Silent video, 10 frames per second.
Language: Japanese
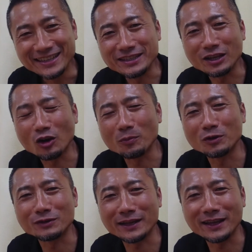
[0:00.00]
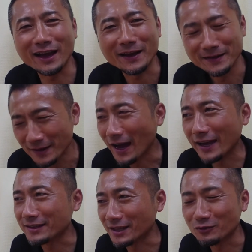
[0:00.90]
1.5秒ぐらいで「
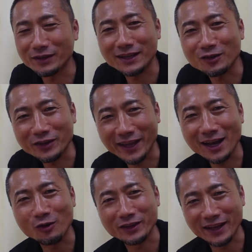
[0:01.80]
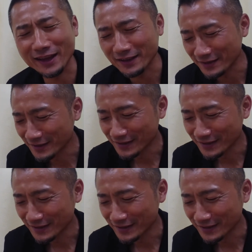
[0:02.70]
はい」って言えたので笑顔でね